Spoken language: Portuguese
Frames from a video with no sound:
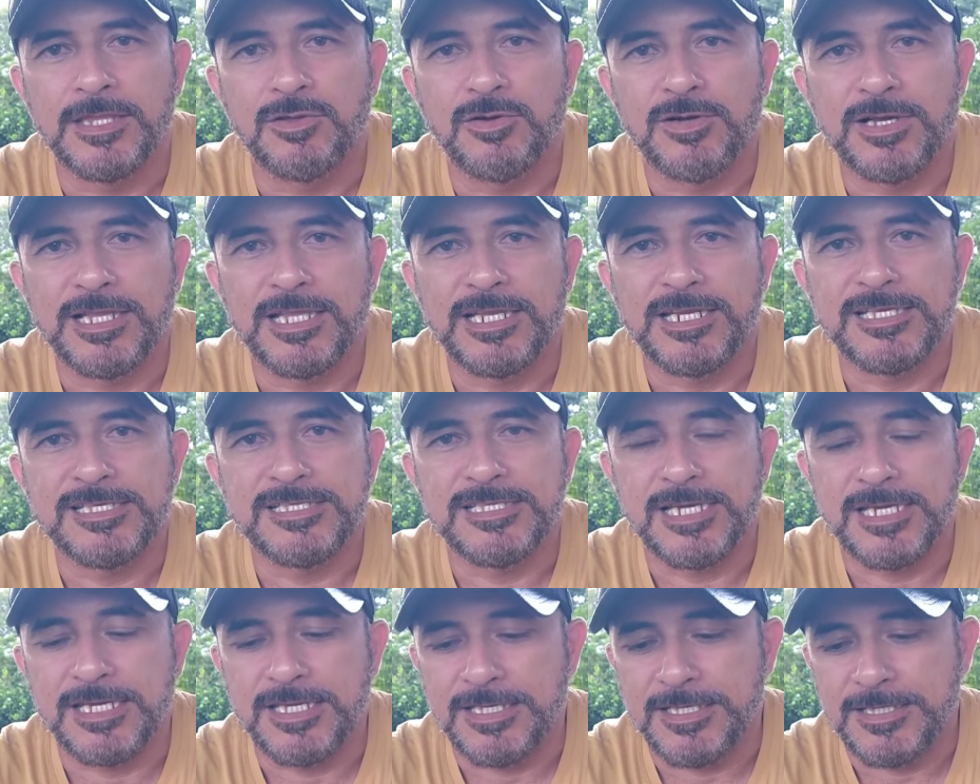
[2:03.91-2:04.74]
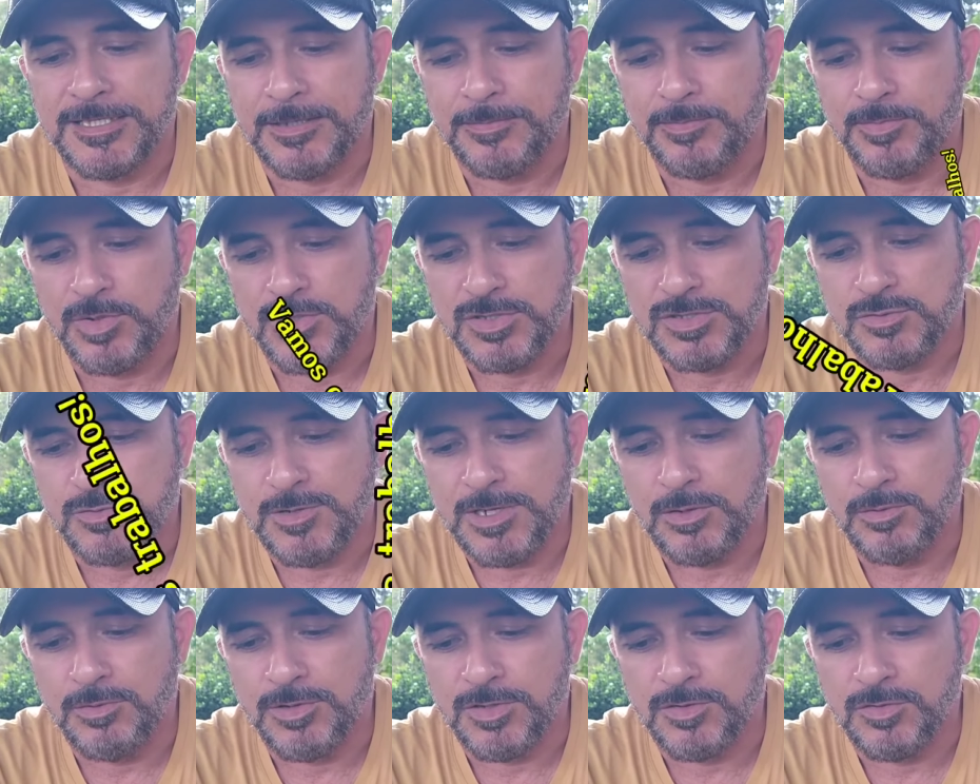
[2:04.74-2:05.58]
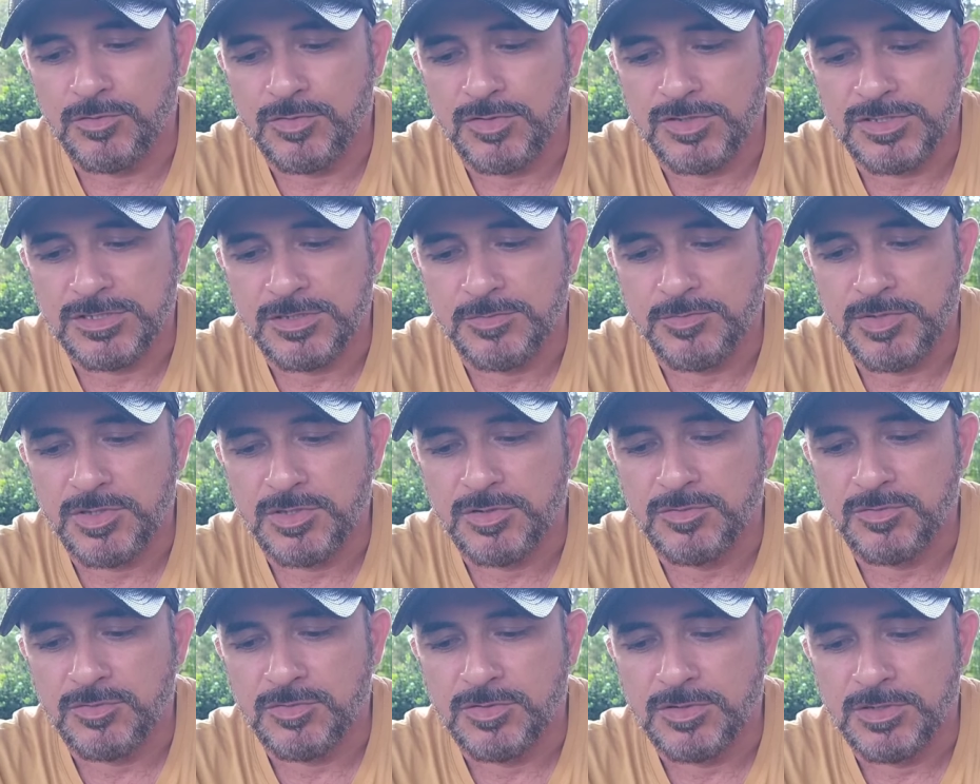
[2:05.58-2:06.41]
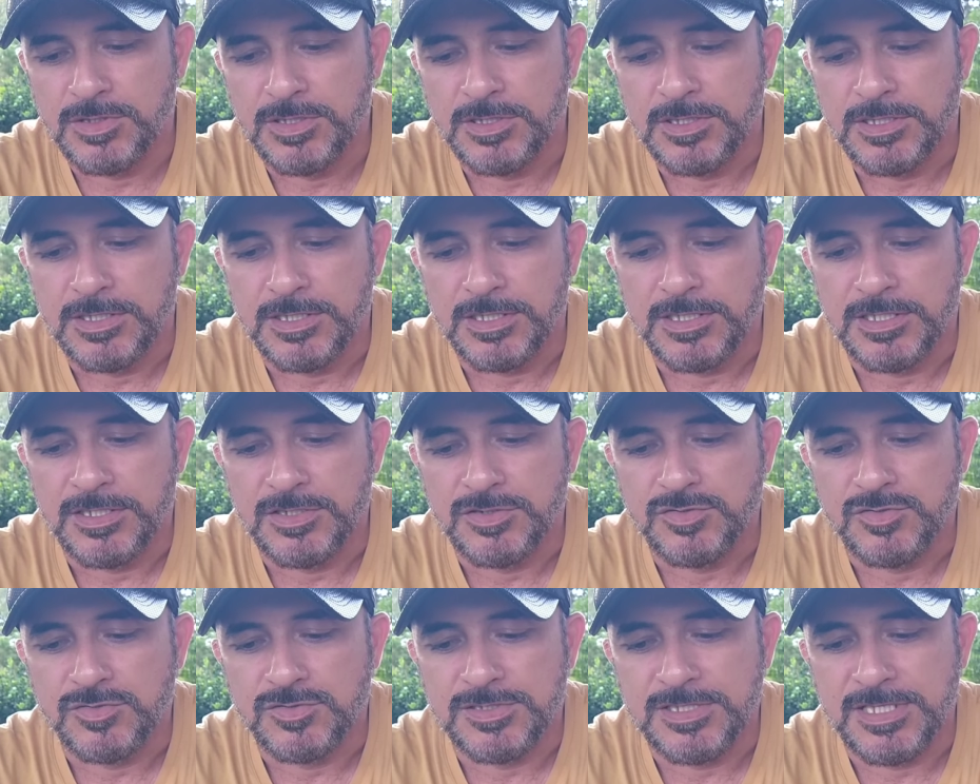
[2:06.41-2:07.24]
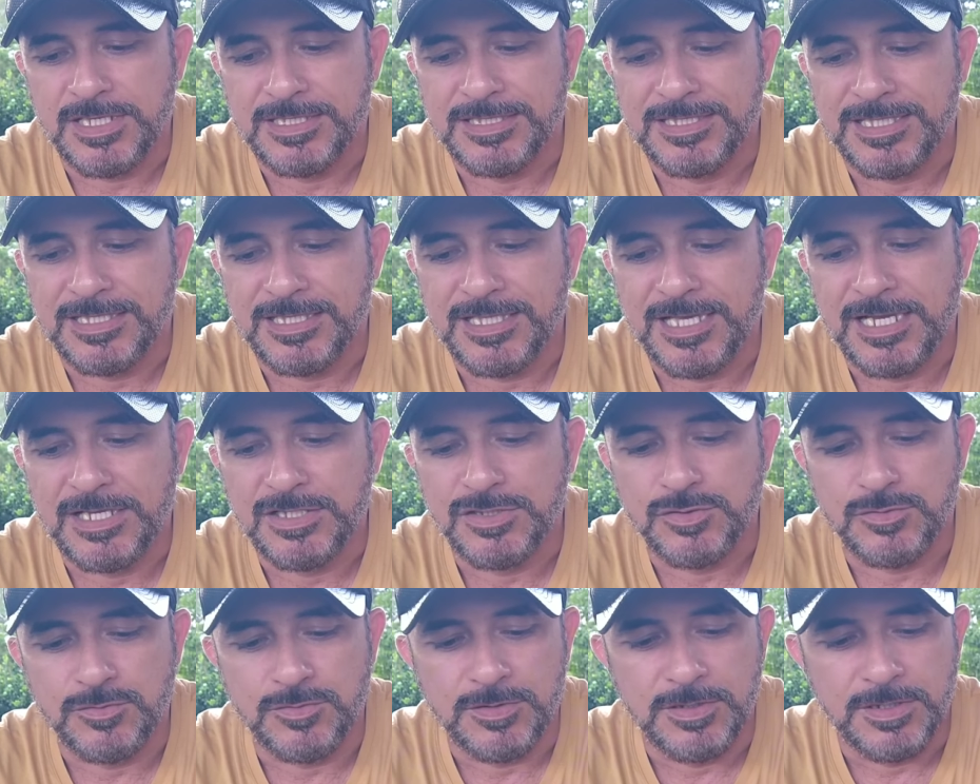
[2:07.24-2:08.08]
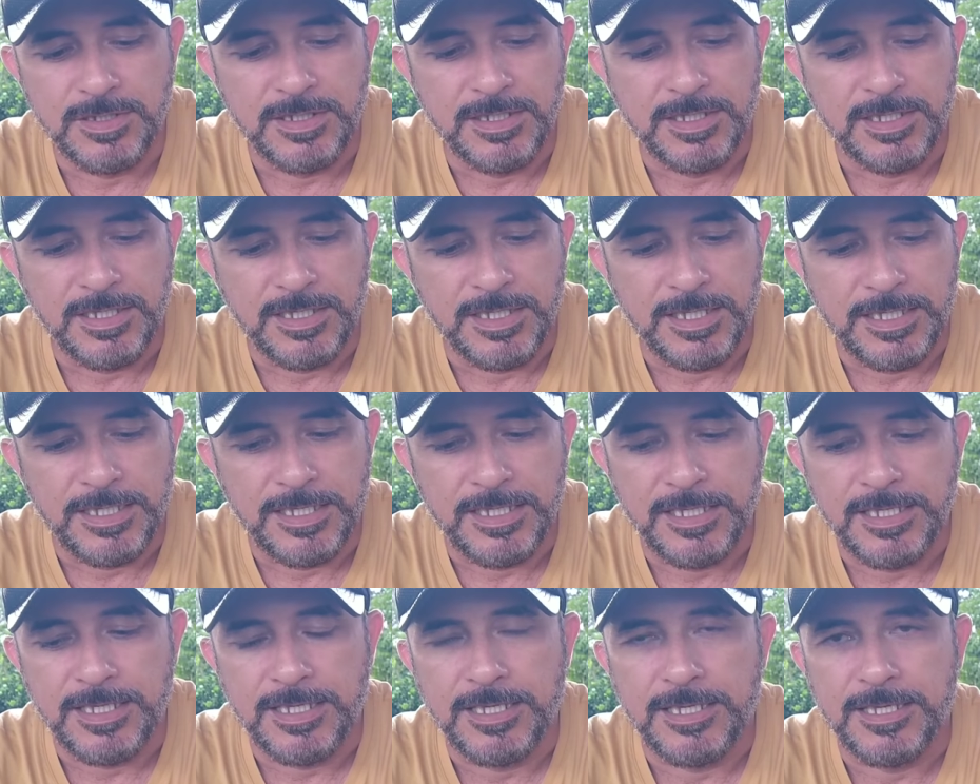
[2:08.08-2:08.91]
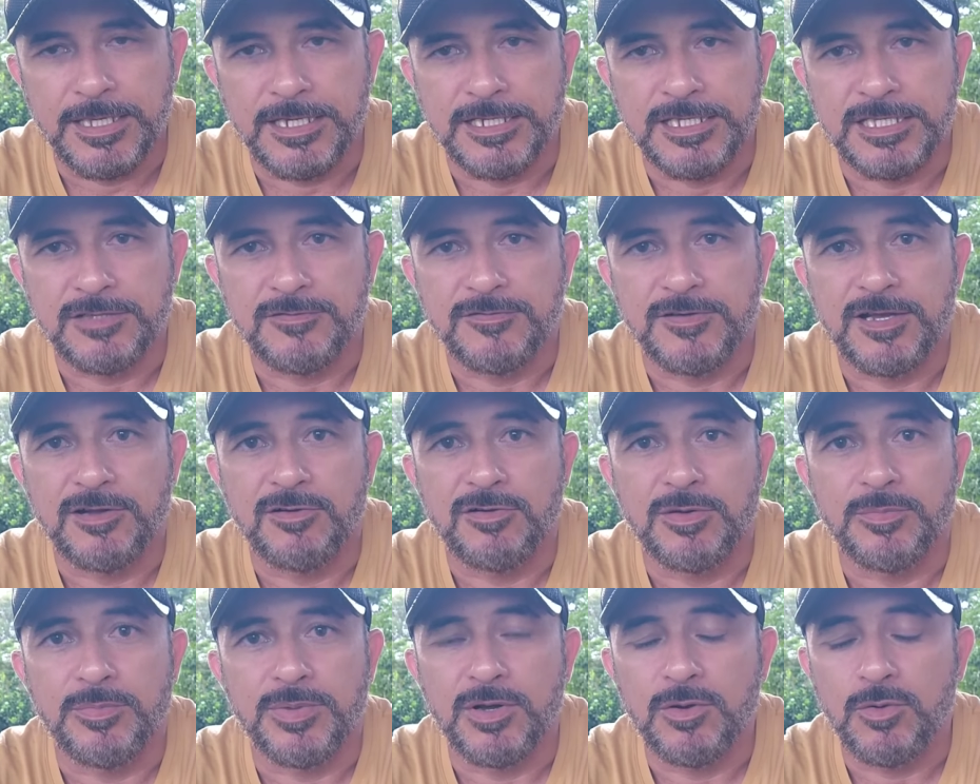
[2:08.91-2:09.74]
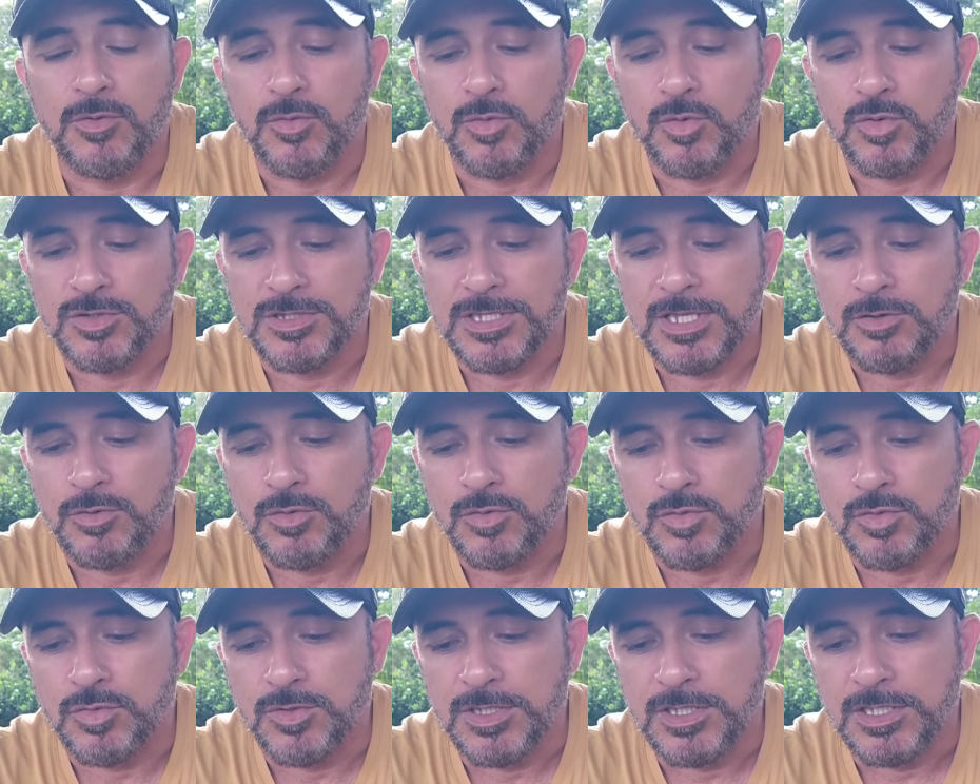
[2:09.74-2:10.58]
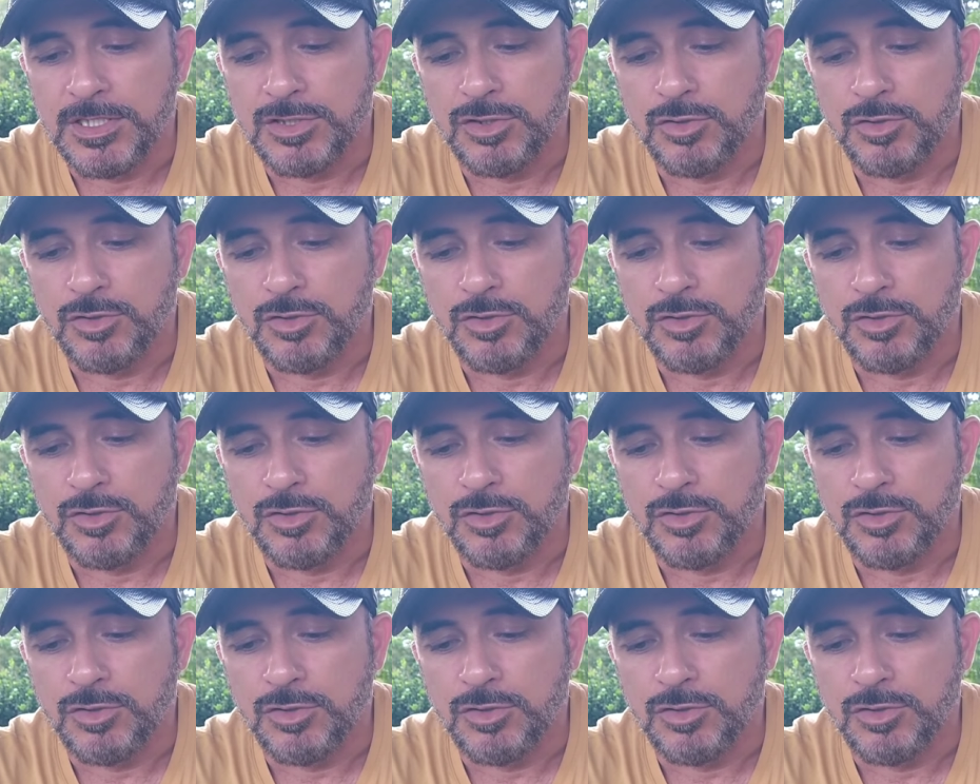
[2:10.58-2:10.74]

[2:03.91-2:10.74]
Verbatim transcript: Então, galera, é isso aí. Após o alô aí do nosso amigo é, José Atanásio, é, a gente vai agora para o conteúdo.